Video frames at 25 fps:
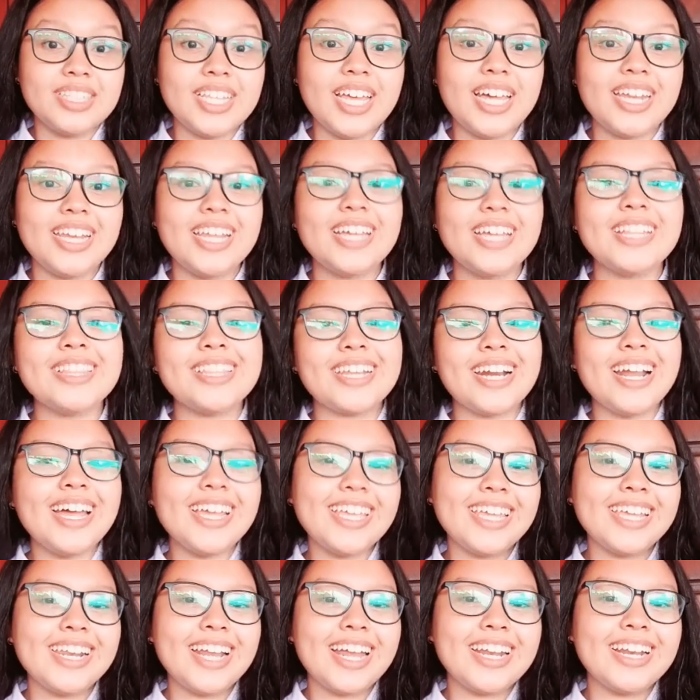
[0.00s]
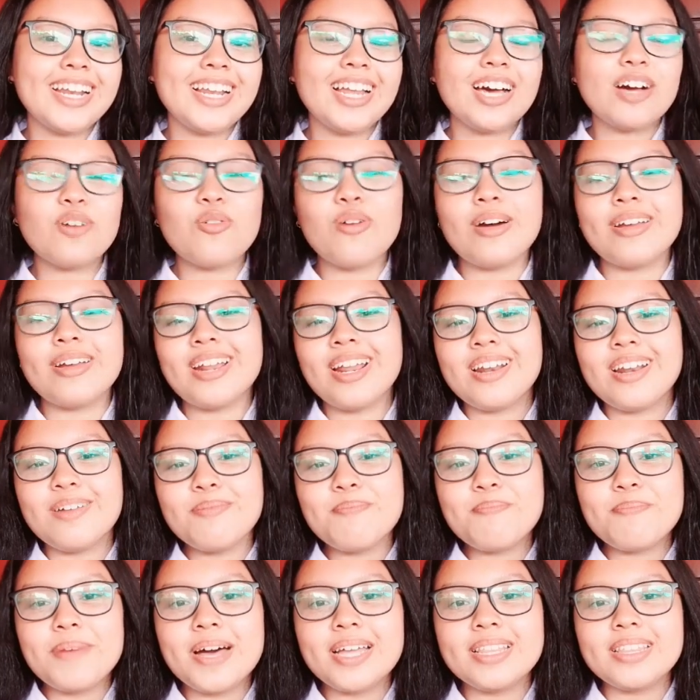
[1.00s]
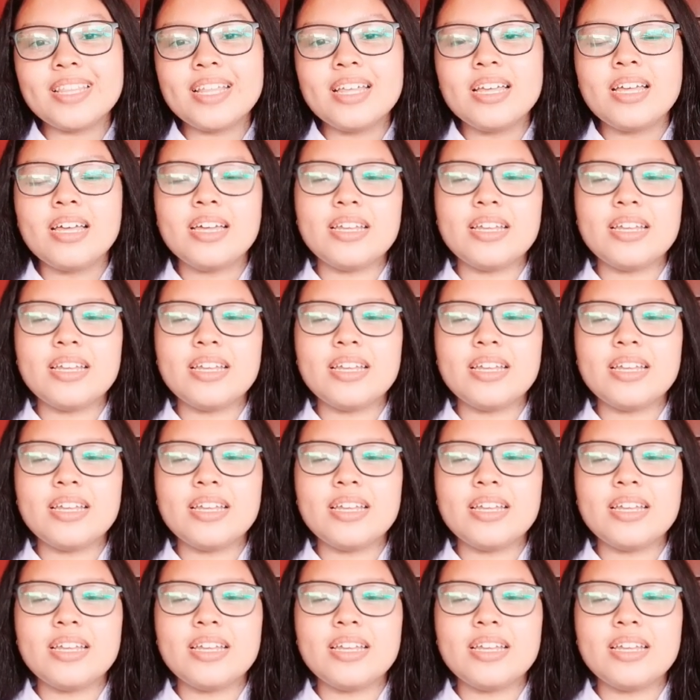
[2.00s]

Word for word: Dan yang terakhir adalah kuadran empat,